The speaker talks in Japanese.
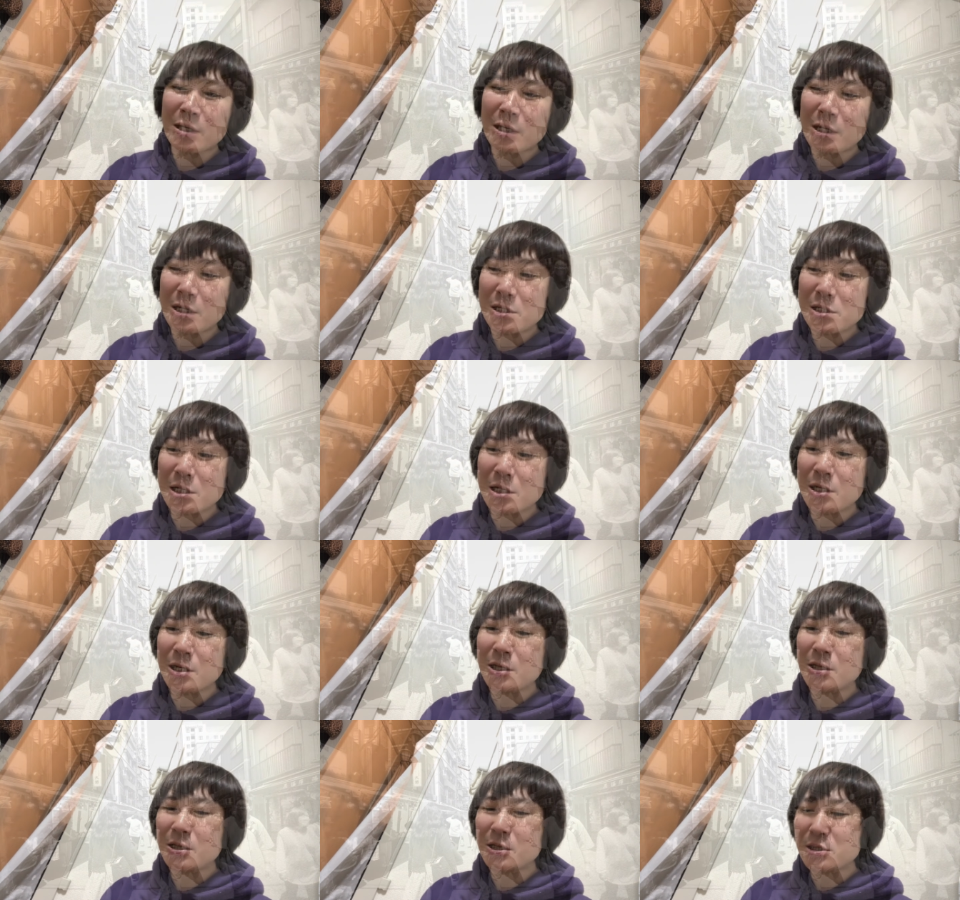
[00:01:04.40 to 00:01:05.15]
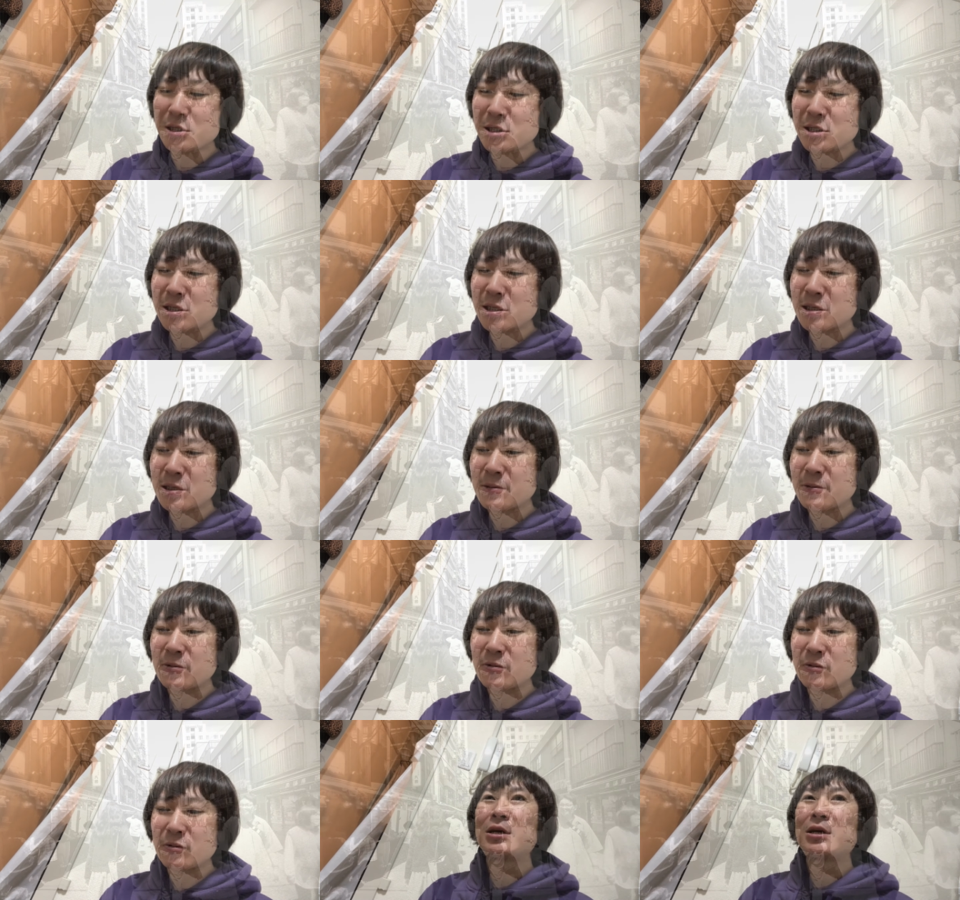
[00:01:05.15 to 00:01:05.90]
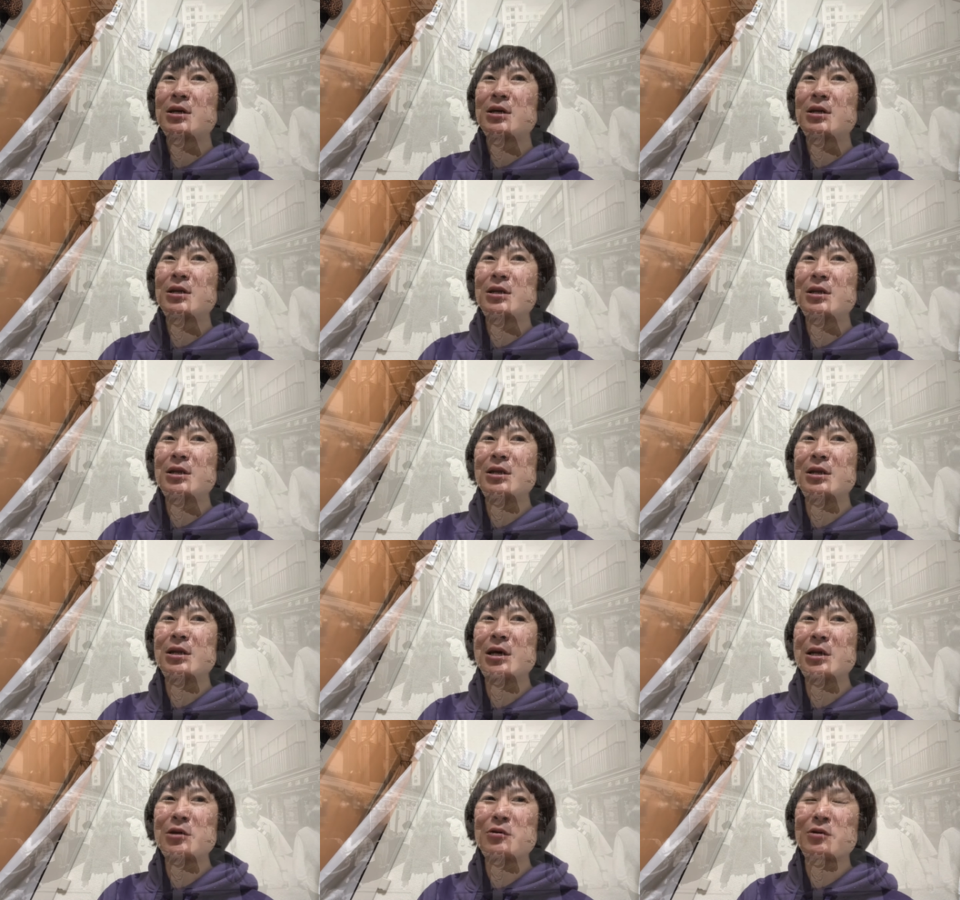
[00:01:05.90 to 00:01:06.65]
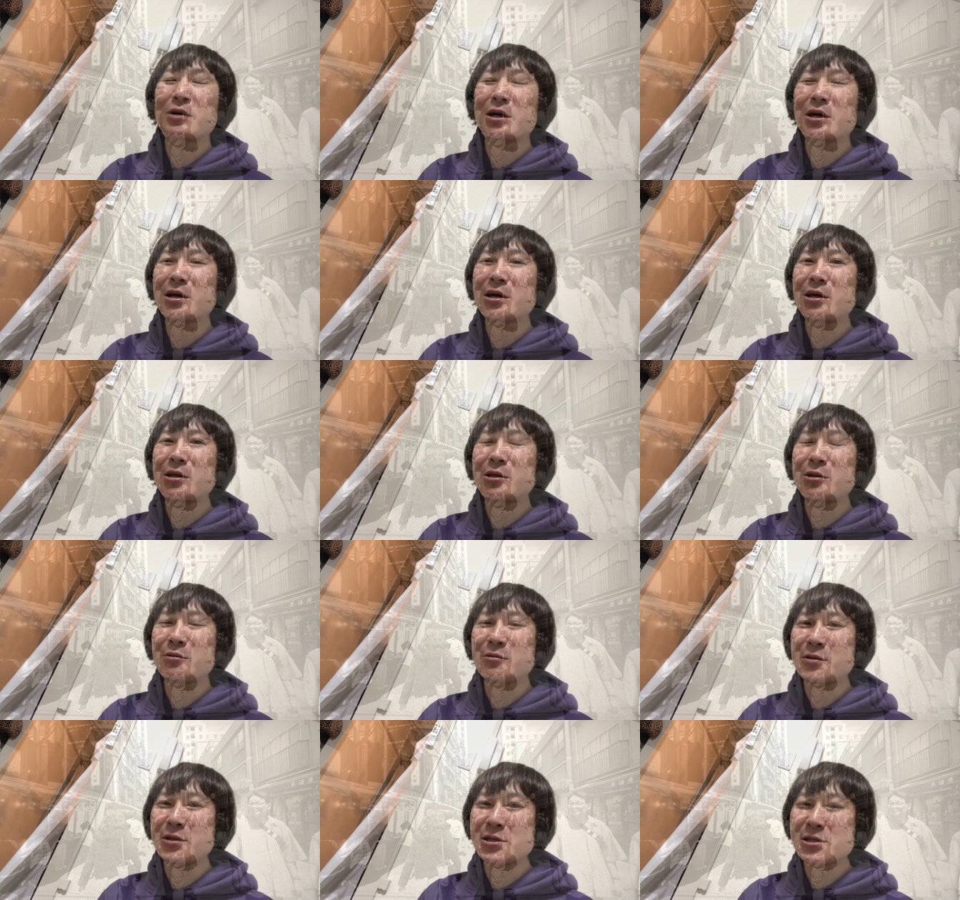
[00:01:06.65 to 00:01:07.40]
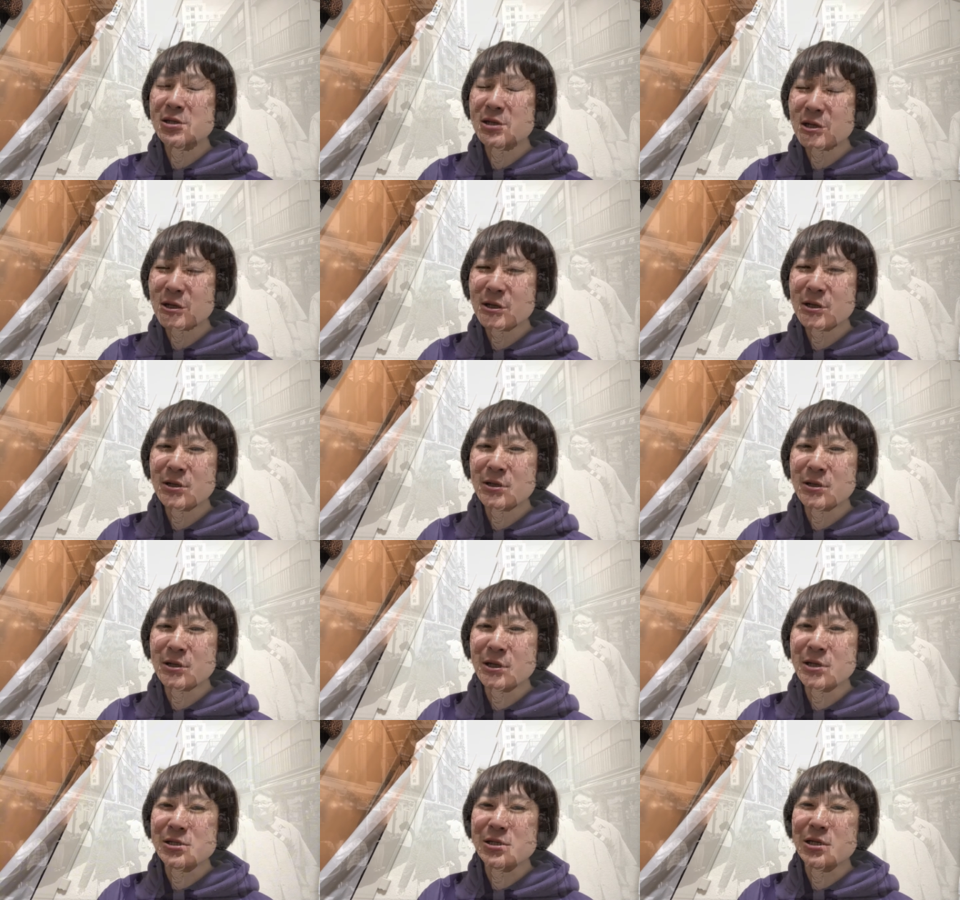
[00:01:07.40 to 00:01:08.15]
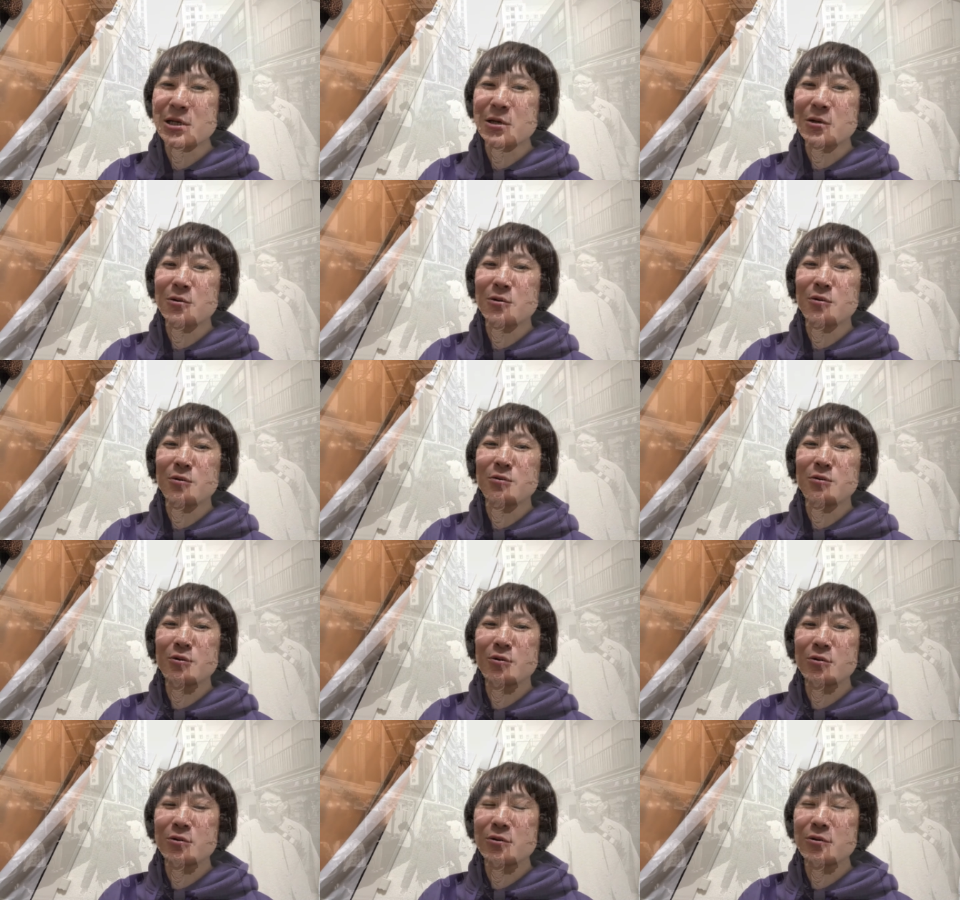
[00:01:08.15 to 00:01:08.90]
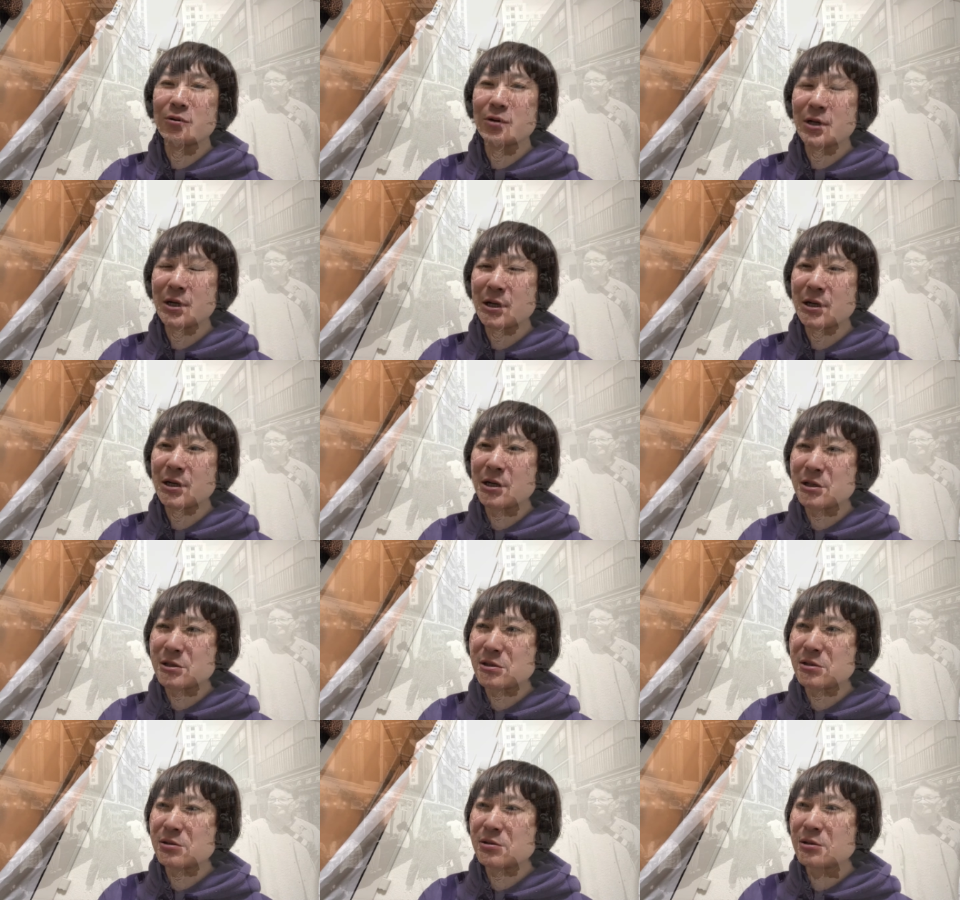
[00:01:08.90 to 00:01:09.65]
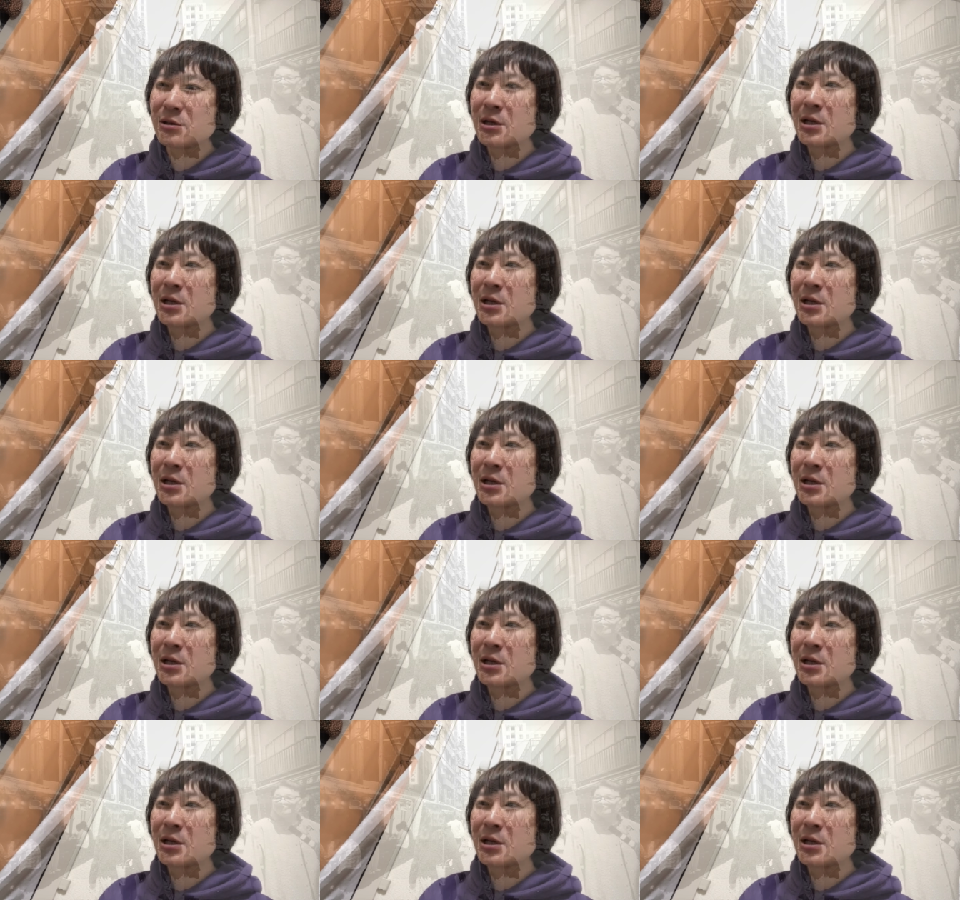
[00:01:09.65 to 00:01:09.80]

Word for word: い世代たち何を考えてるんですかなぜ結婚のことを考えず